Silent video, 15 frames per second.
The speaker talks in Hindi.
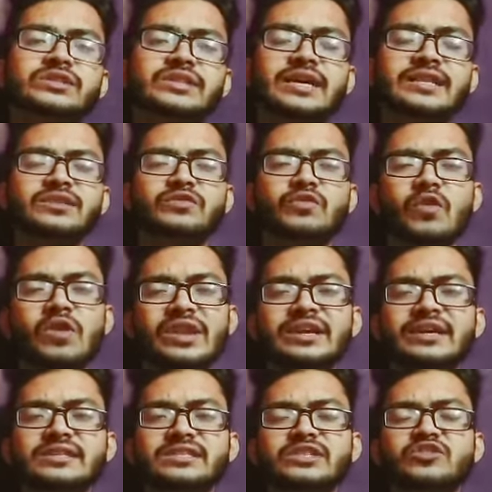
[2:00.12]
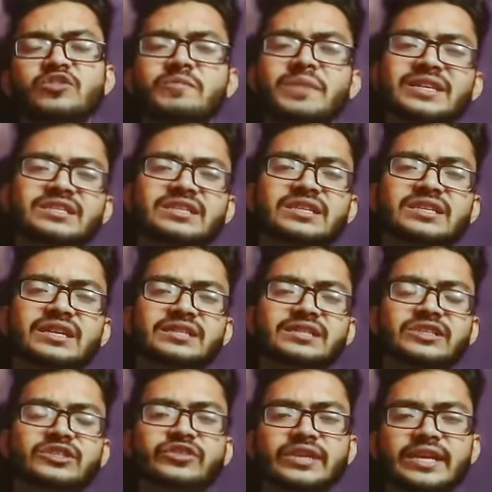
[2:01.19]
साथ कॉलिंग कर सकते हो मैसेज कर
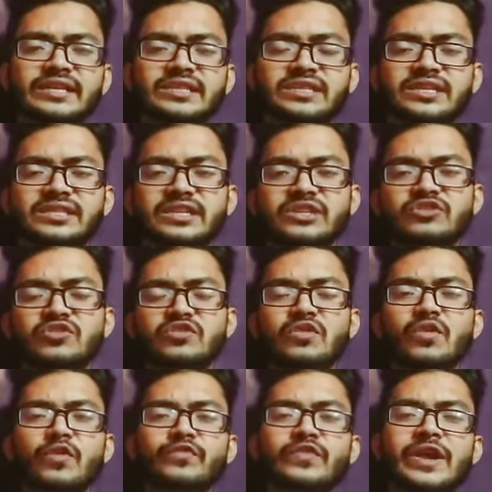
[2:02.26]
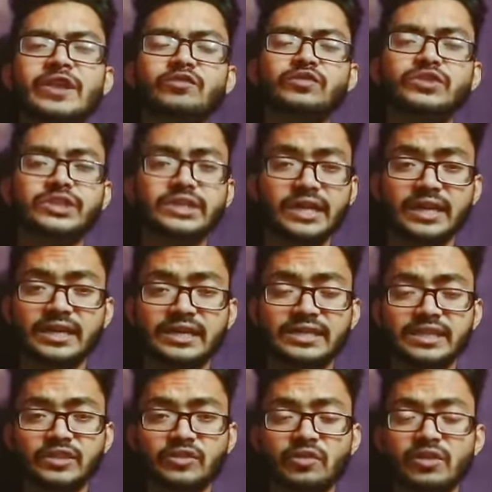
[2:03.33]
सकते हो टेक्स्ट कर सकते हो और फाइलों को शेयर कर
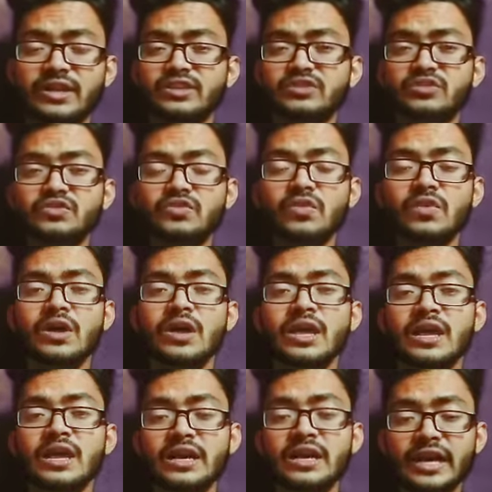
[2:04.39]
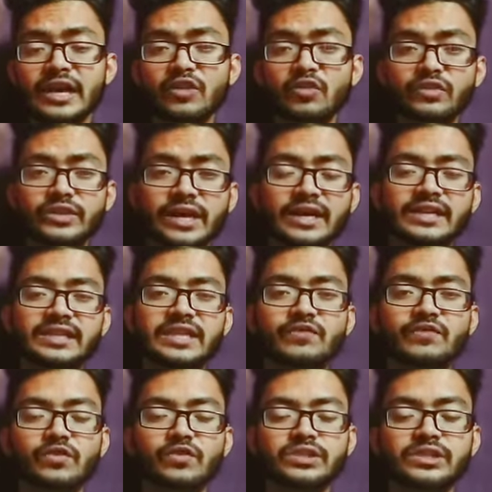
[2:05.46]
सकते हो लेकिन दोस्तों कई लोग क्या करते हैं
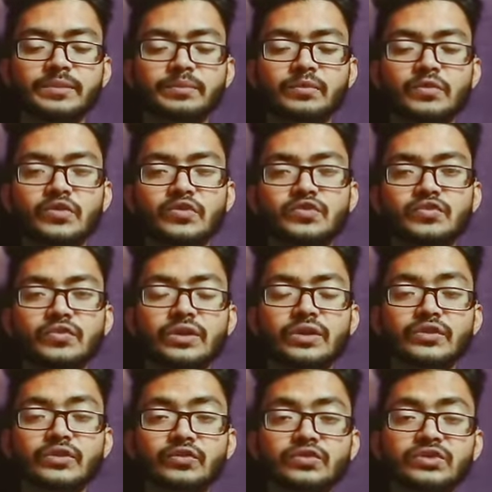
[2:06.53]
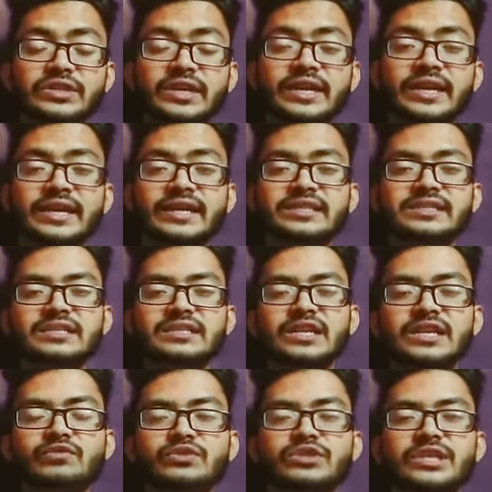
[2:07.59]
व्हाट्सअप को यू यूज़ करने के साथ
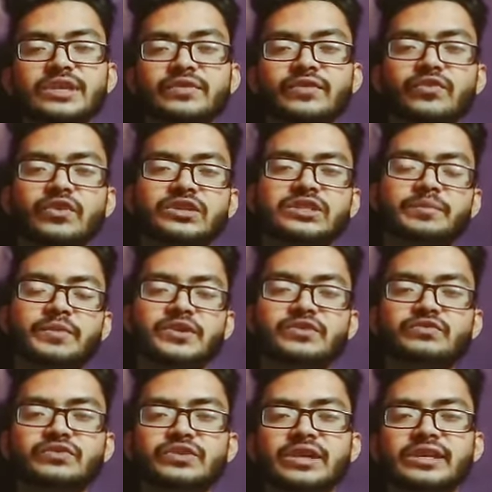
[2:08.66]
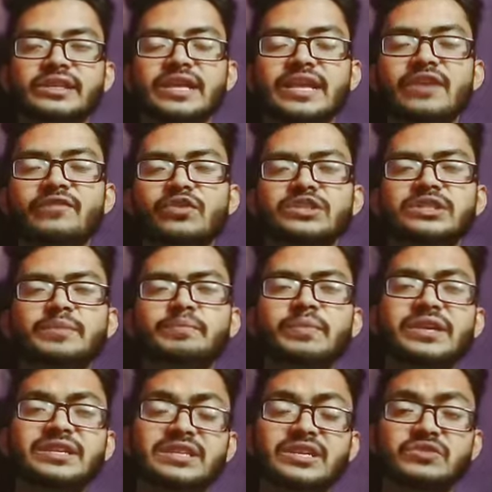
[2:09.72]
साथ वो जी व्हाट्सअप का यूज़ करते हैं या व्हाट्सअप
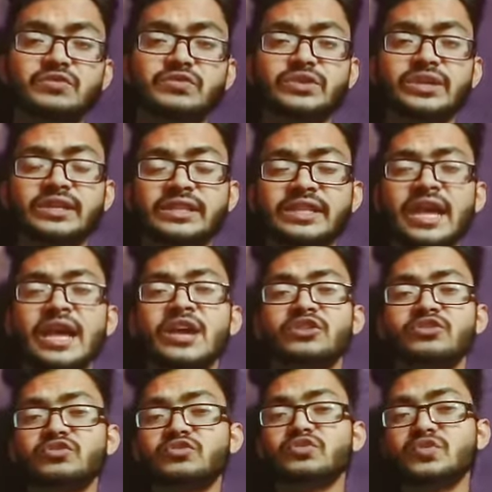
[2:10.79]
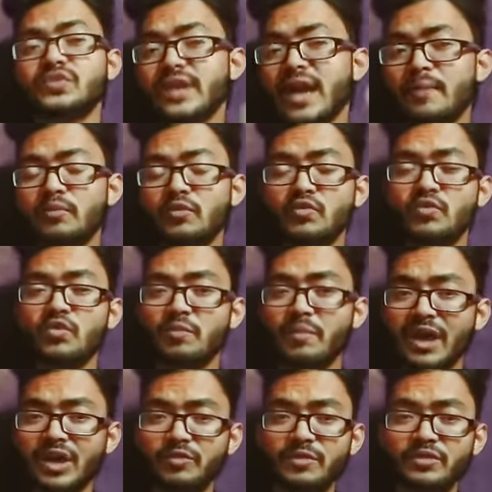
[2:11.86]
प्लस का यूज़ करते हैं तो दोस्तों क्या आप लोगों को
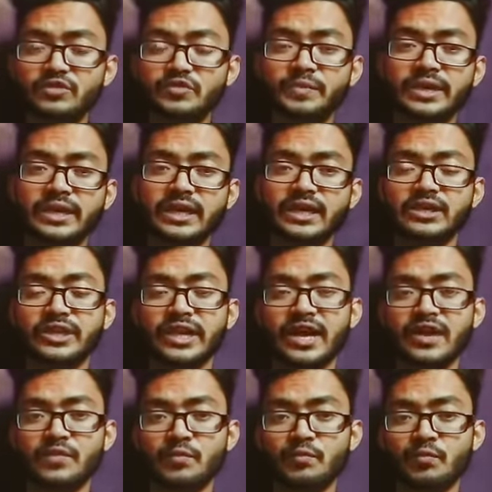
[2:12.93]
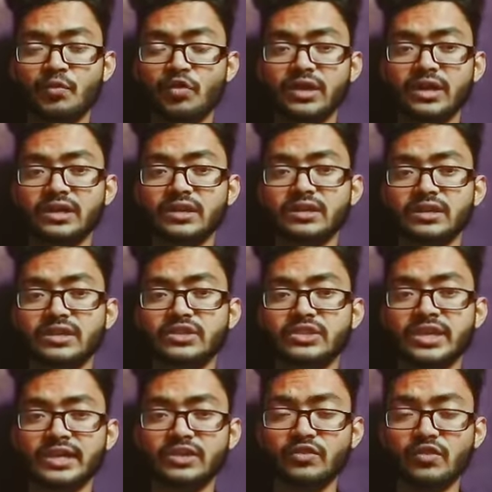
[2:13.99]
मालूम है उसमें एक मोड
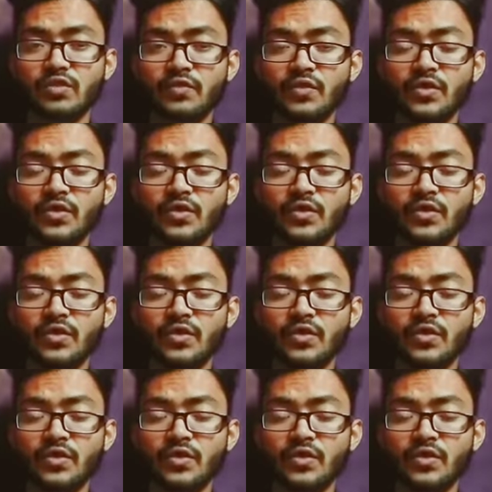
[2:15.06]
ये जो